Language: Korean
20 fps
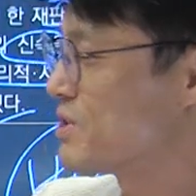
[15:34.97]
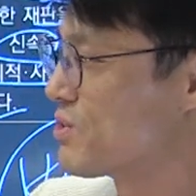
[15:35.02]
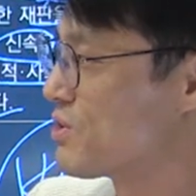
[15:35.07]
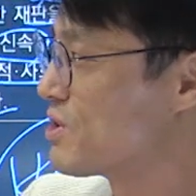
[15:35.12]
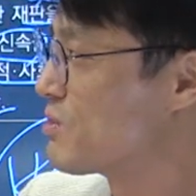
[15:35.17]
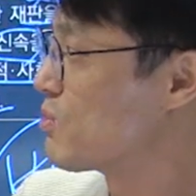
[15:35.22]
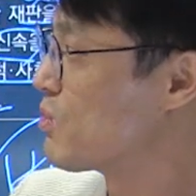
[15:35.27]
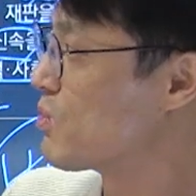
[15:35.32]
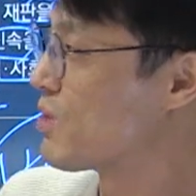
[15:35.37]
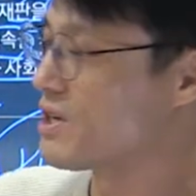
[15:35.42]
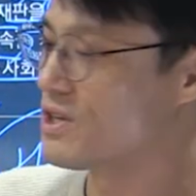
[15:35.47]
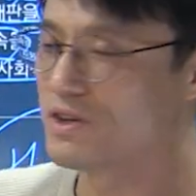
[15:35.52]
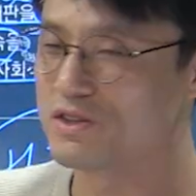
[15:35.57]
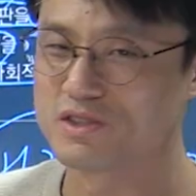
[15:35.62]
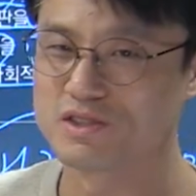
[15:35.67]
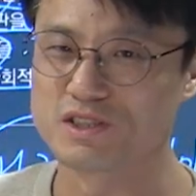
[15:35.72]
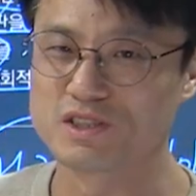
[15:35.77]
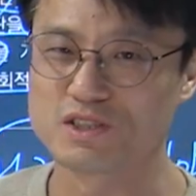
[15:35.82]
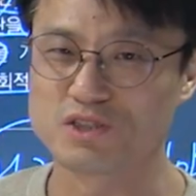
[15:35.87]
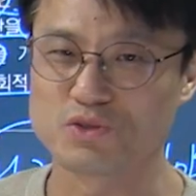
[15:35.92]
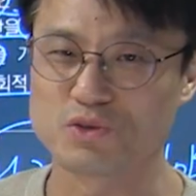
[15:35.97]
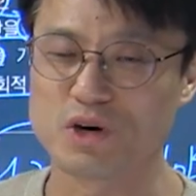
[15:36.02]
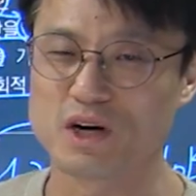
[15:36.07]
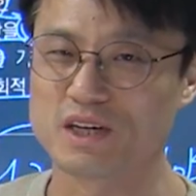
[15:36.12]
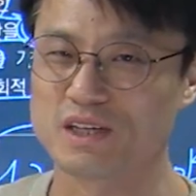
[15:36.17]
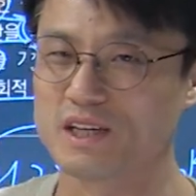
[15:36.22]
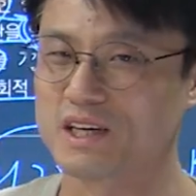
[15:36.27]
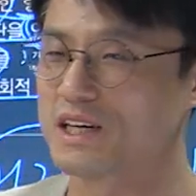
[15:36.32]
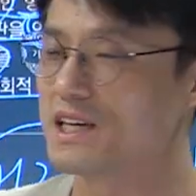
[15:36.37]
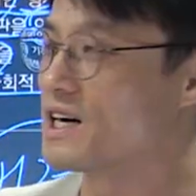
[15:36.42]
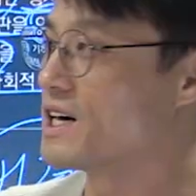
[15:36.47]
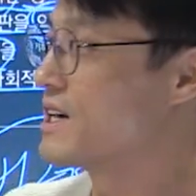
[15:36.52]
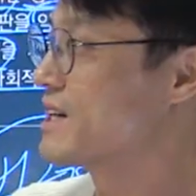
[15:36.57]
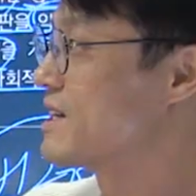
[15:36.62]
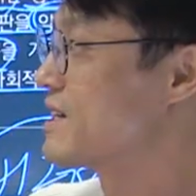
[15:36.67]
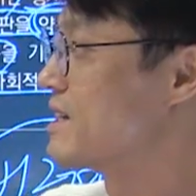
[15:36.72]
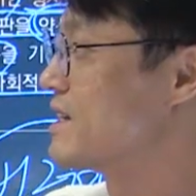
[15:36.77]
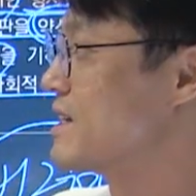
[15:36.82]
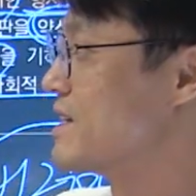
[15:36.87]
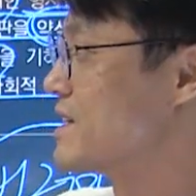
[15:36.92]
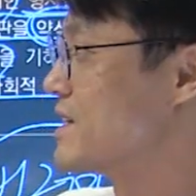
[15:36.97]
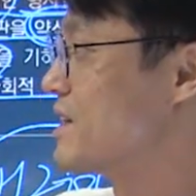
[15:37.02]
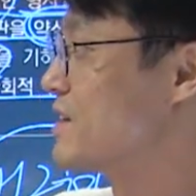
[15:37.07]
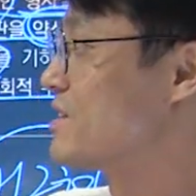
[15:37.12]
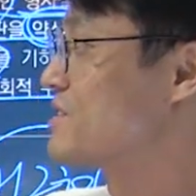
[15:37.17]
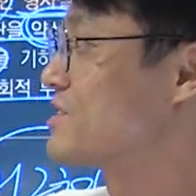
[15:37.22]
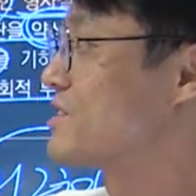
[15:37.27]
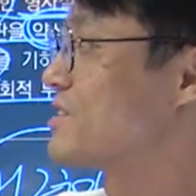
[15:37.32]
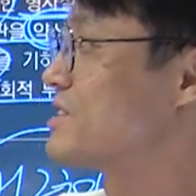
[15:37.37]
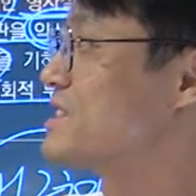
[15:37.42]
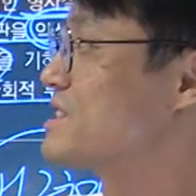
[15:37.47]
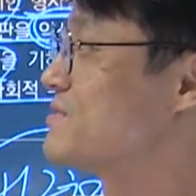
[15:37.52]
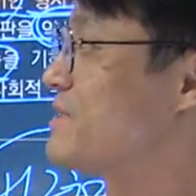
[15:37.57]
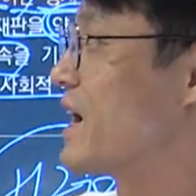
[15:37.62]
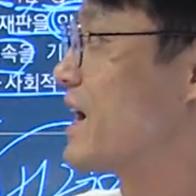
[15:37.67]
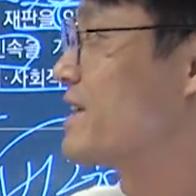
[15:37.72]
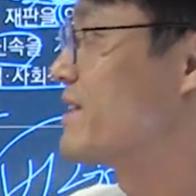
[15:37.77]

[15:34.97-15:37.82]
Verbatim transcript: 피고인을 보호하려는 조항이니까 양형의 조 침해